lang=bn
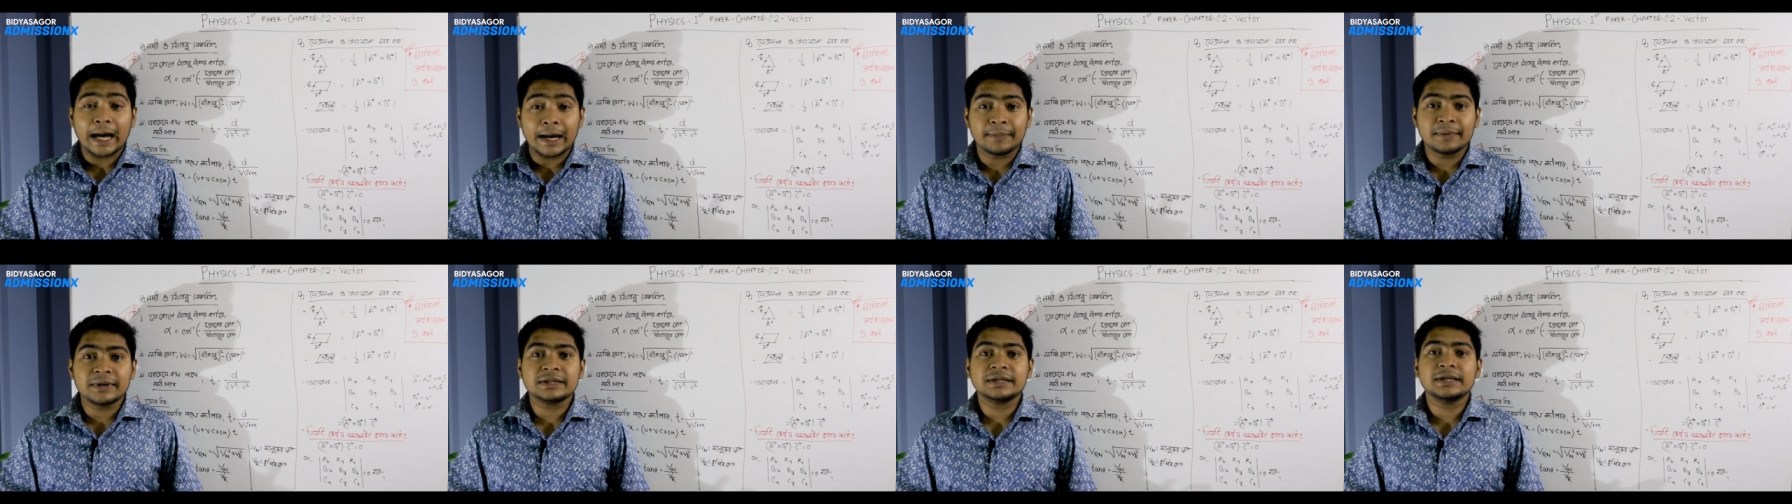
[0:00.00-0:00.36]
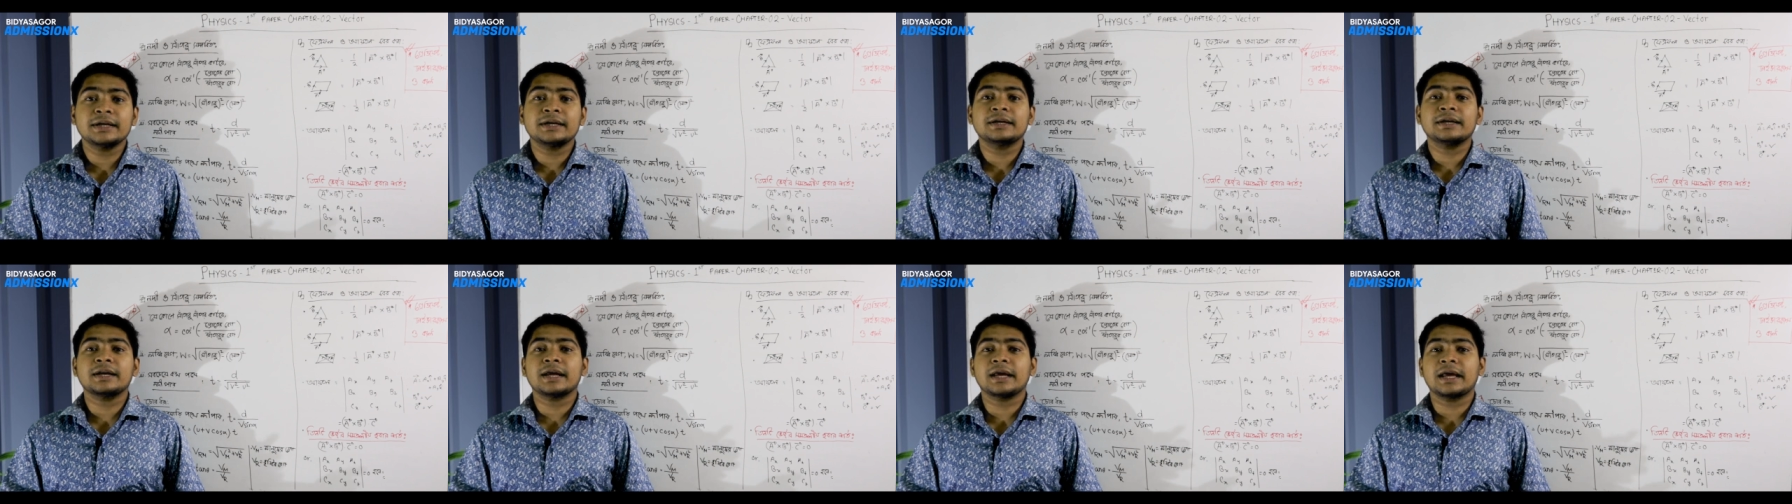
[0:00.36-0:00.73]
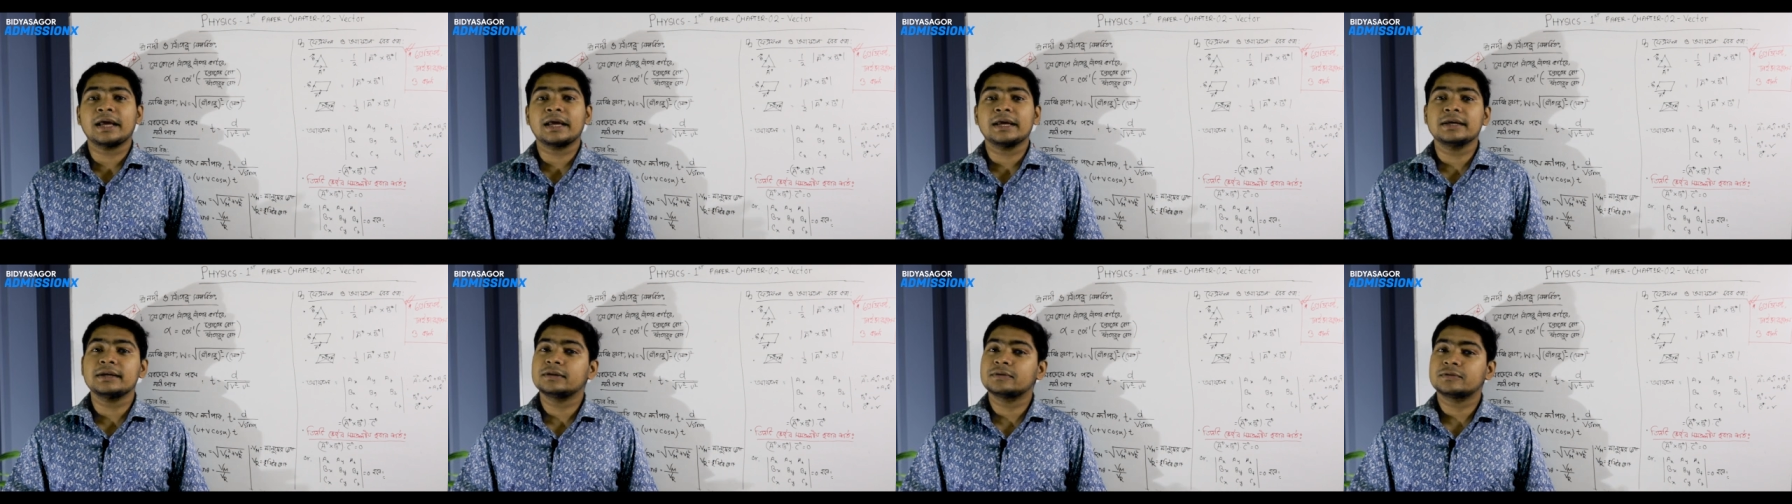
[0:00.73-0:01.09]
আমাদের
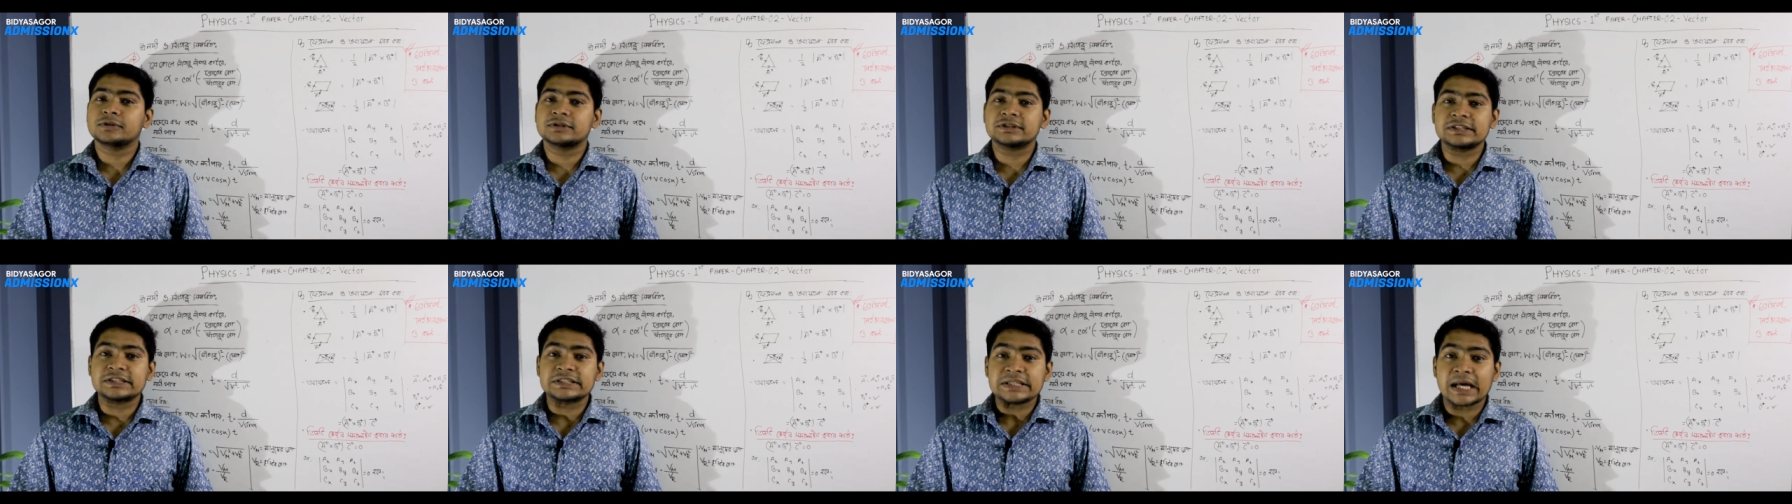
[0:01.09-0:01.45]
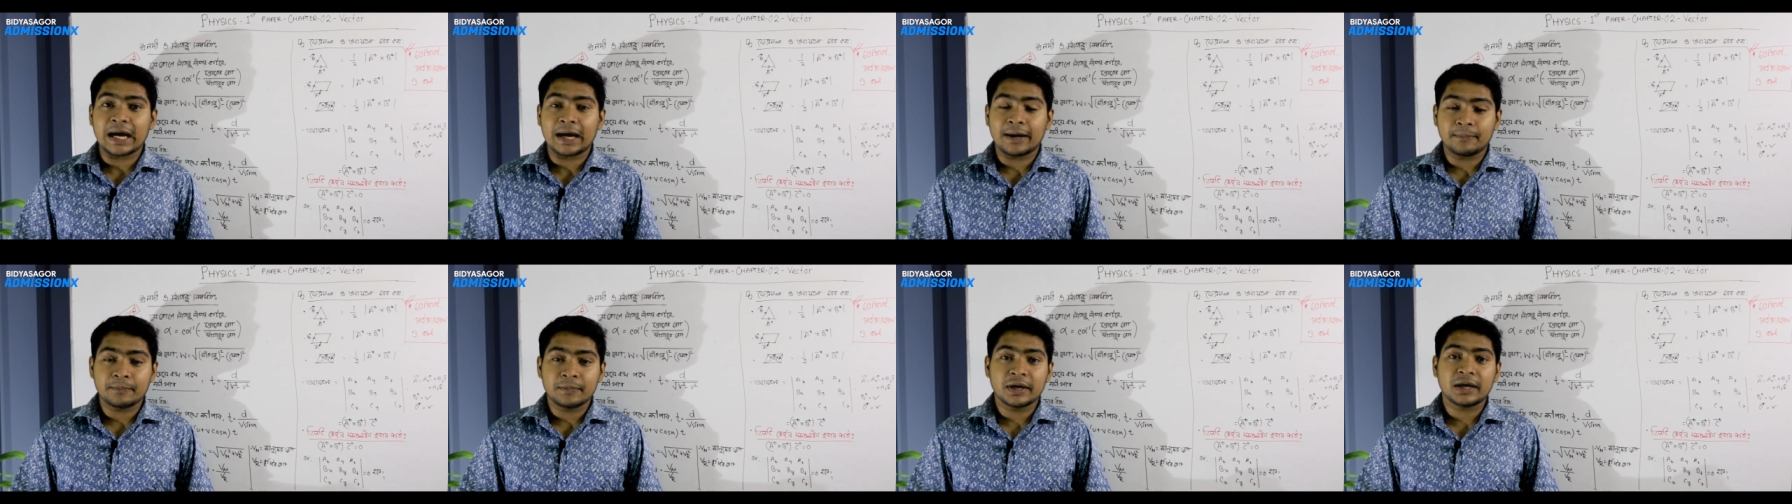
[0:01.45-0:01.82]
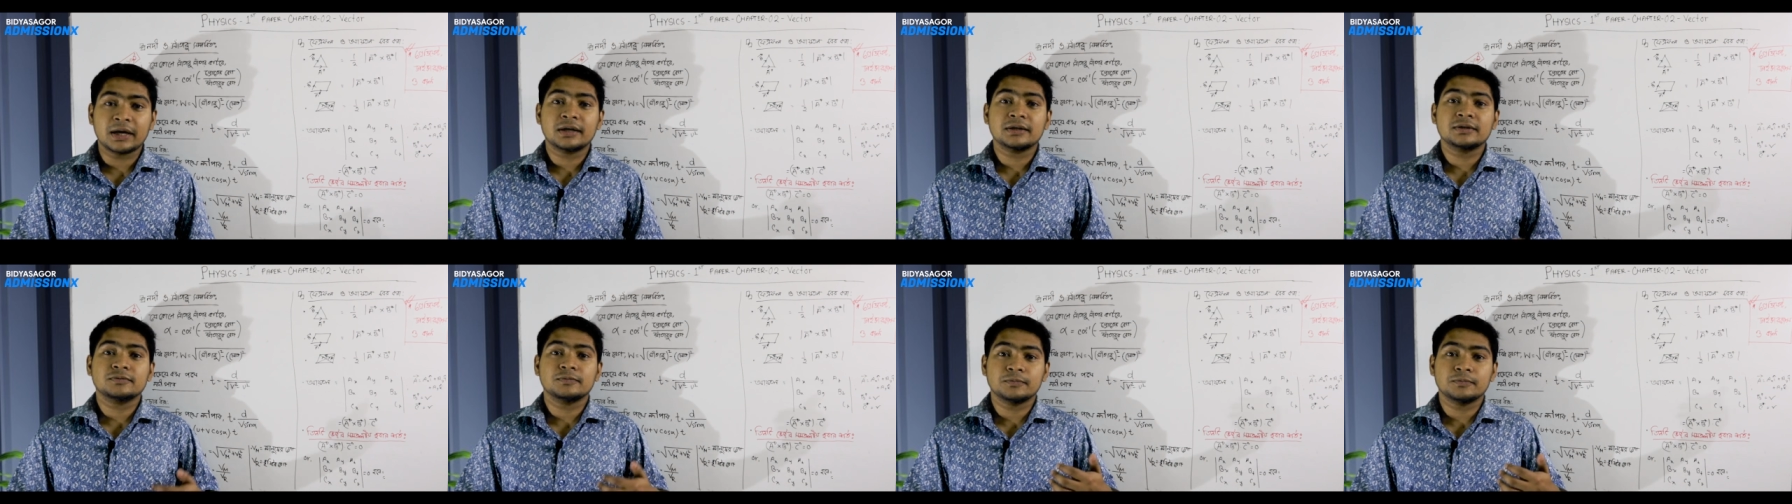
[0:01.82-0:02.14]
এই আমরা